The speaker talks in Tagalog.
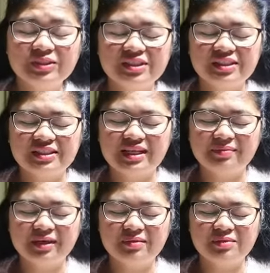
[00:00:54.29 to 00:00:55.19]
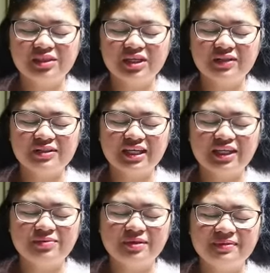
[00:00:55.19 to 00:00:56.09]
In Jesus' name, Amen. Shoutout sa
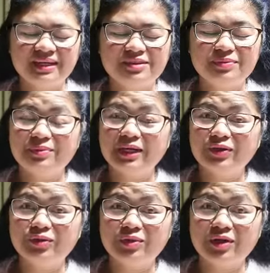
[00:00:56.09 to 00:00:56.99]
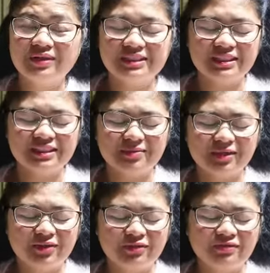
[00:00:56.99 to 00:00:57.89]
inyong mga best. Pero mag-ikot muna ako ng sinsing
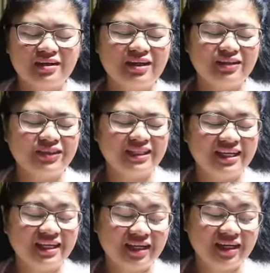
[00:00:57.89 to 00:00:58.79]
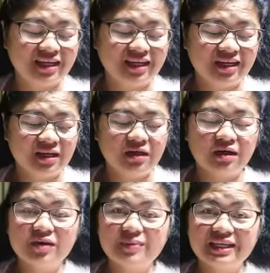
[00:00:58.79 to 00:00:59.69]
may ganong factor talaga.
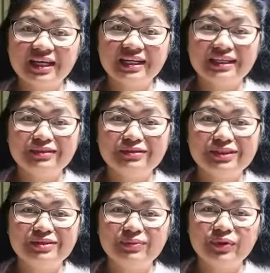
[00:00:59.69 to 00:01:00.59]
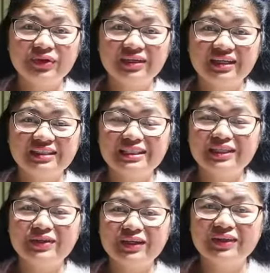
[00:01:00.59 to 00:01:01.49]
Oh my God, nandito siya sa broken heart.
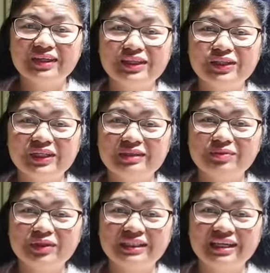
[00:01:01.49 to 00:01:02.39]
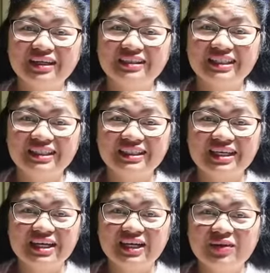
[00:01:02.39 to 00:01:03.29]
Sino ang nanood na broken hearted?
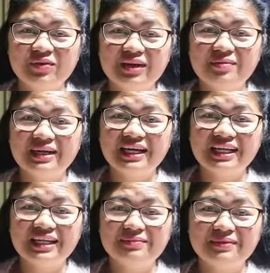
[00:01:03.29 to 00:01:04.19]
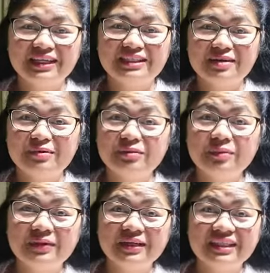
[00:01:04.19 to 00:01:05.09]
Huwag kang mag-alala, best. Dapat
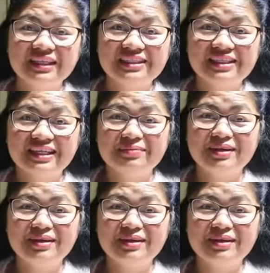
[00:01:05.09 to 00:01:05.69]
mag-party ka dyan.